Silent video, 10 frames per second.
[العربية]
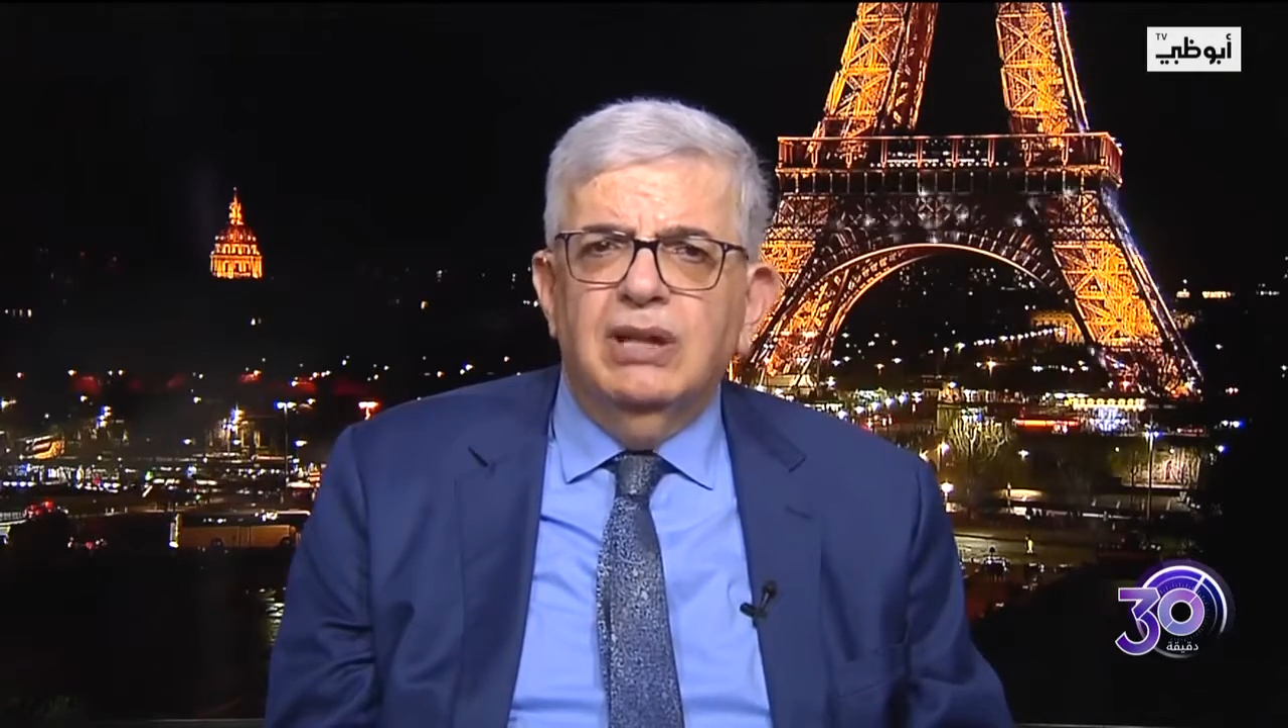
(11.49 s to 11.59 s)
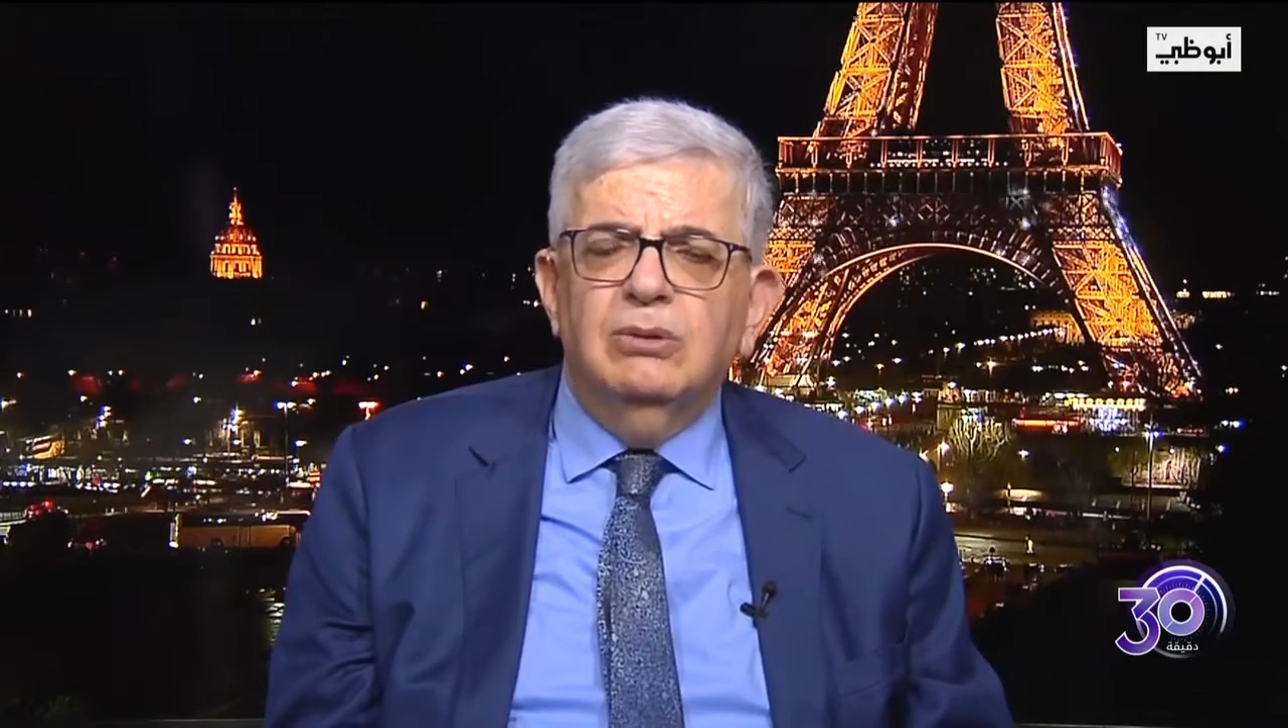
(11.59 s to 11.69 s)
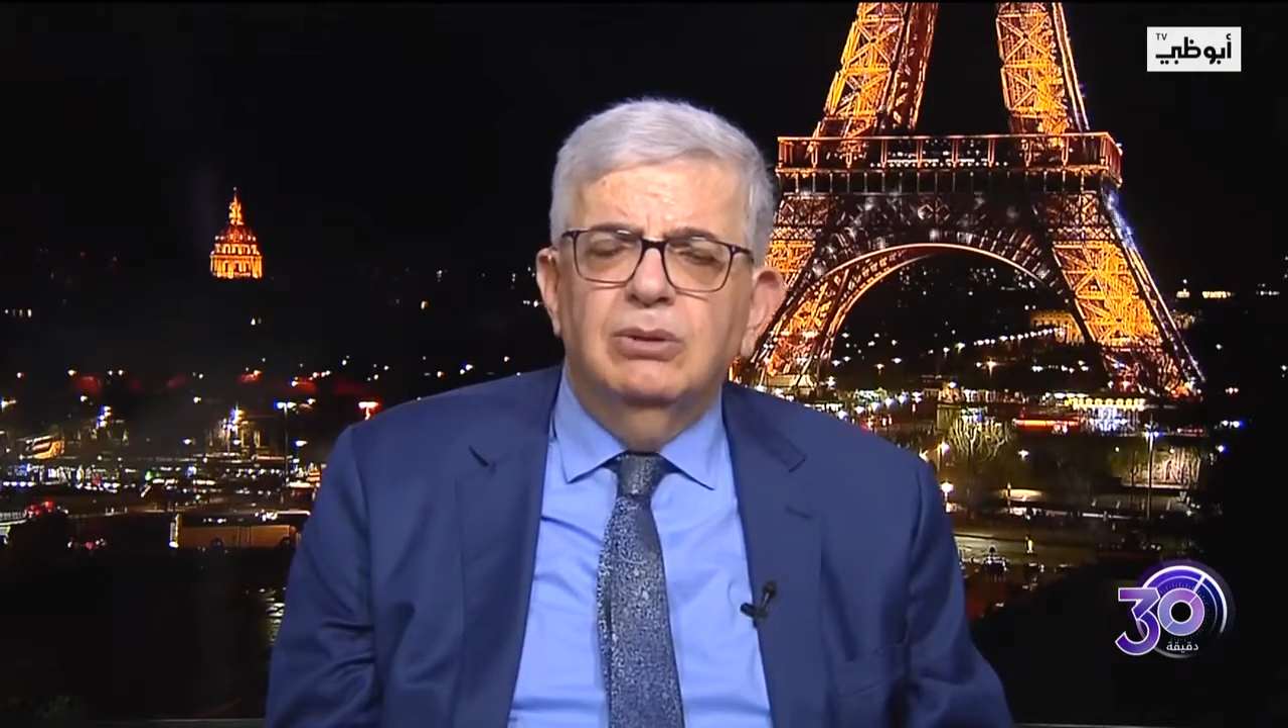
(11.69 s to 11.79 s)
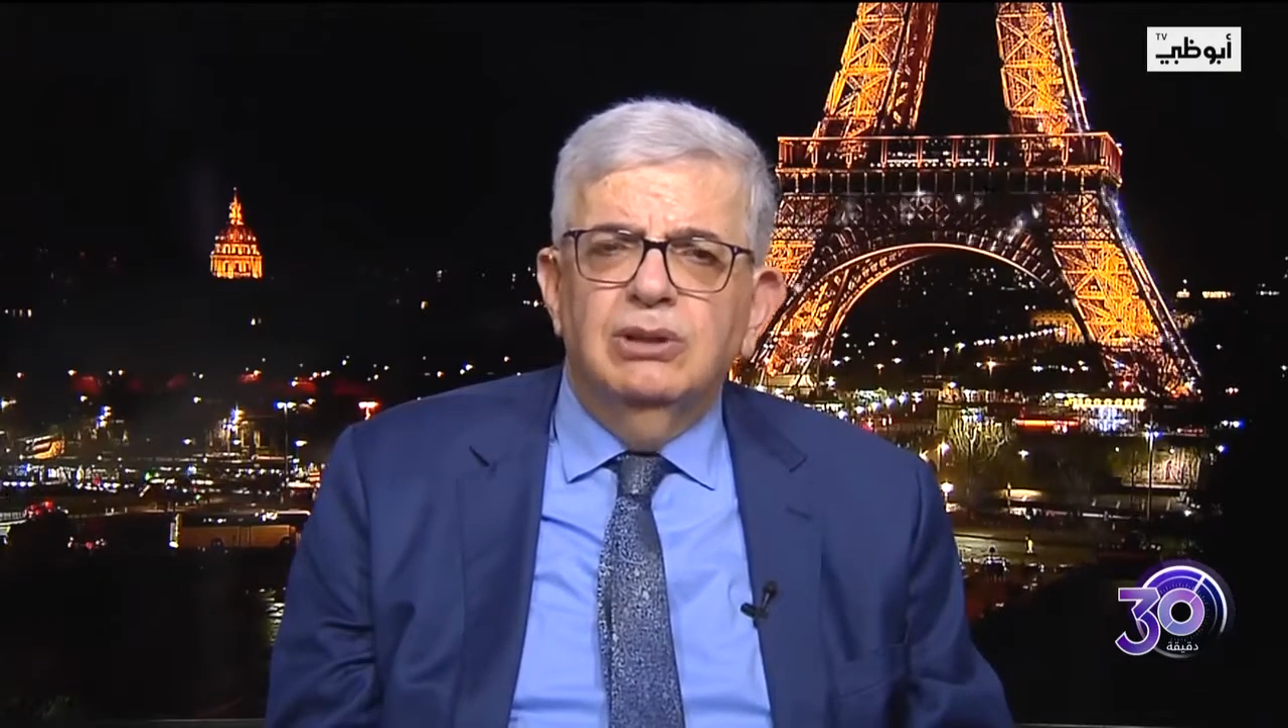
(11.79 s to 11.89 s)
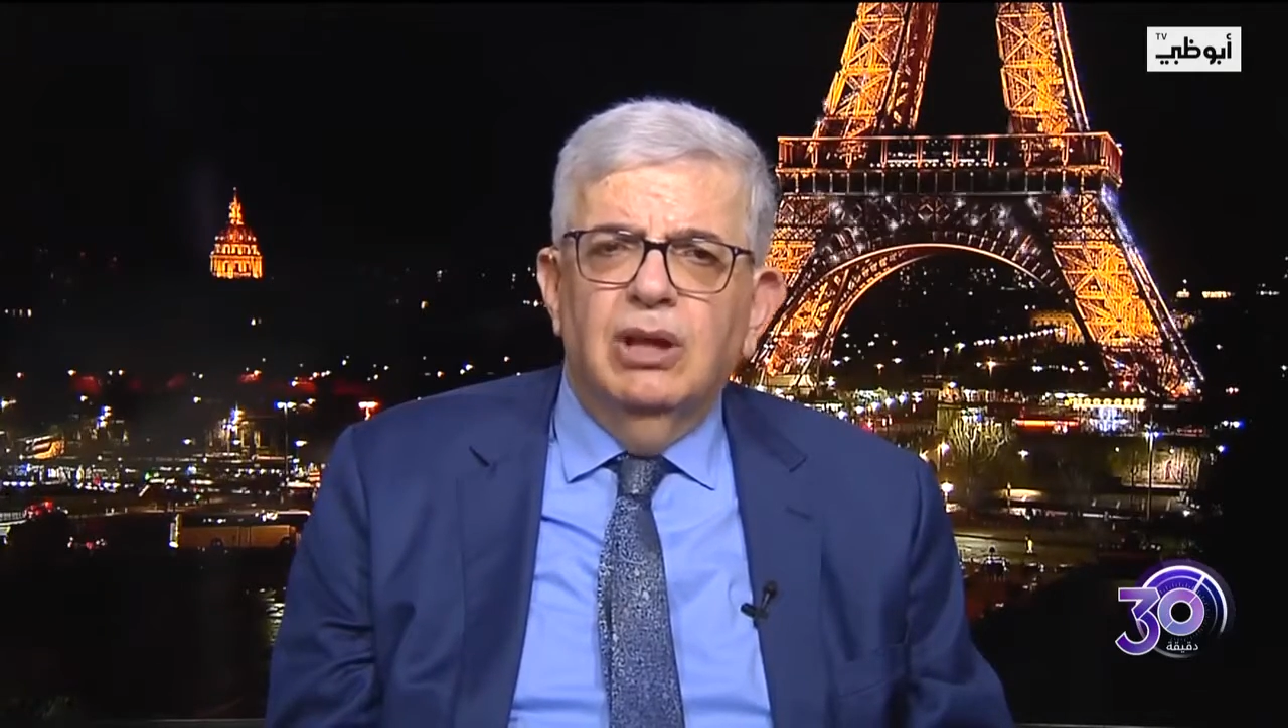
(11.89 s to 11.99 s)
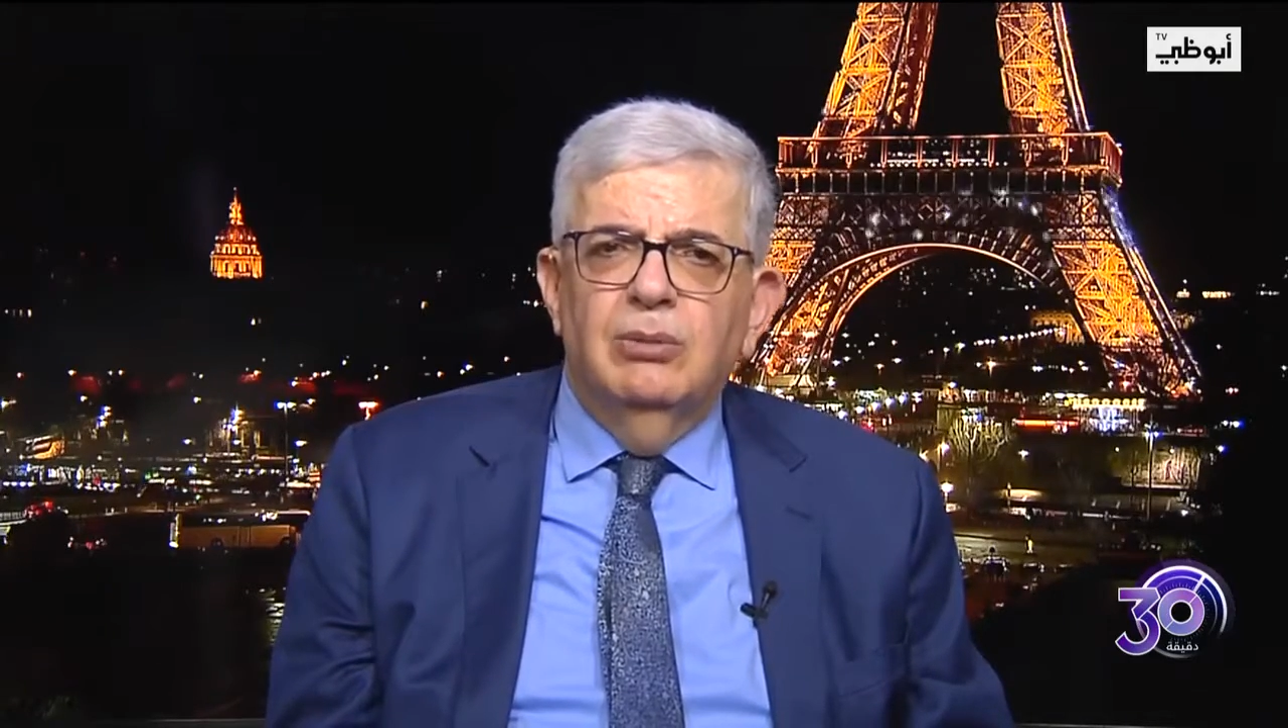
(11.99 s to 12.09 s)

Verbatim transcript: تكون